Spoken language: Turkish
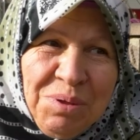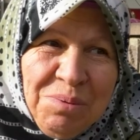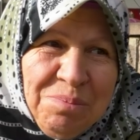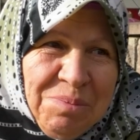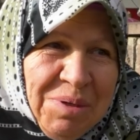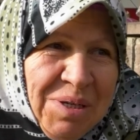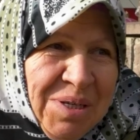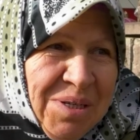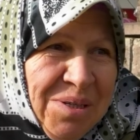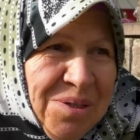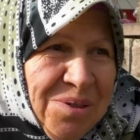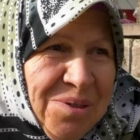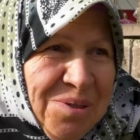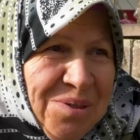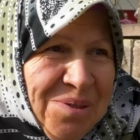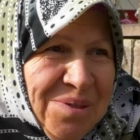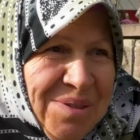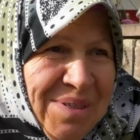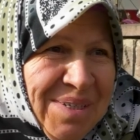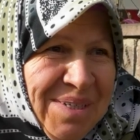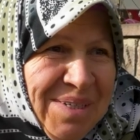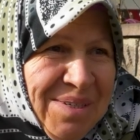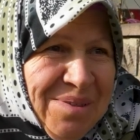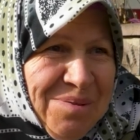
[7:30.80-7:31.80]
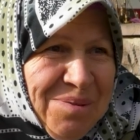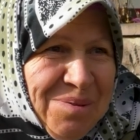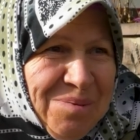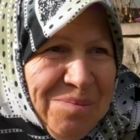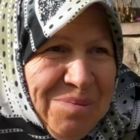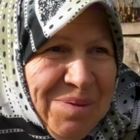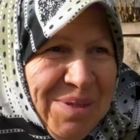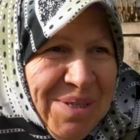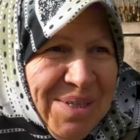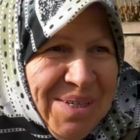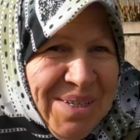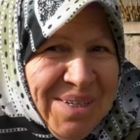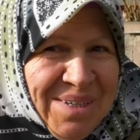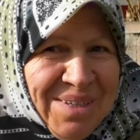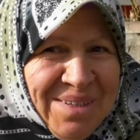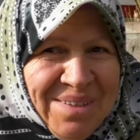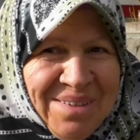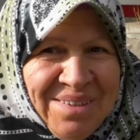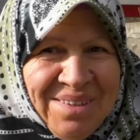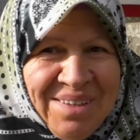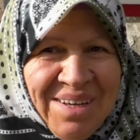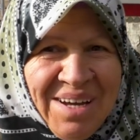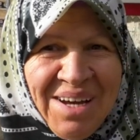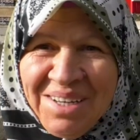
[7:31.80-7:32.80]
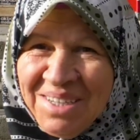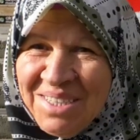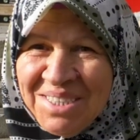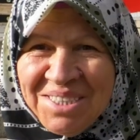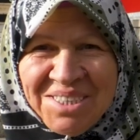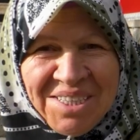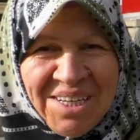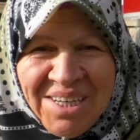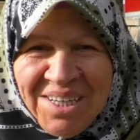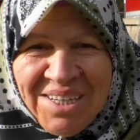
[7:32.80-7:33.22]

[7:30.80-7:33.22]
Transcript: bilmiyorum yavrum ya. Hangisi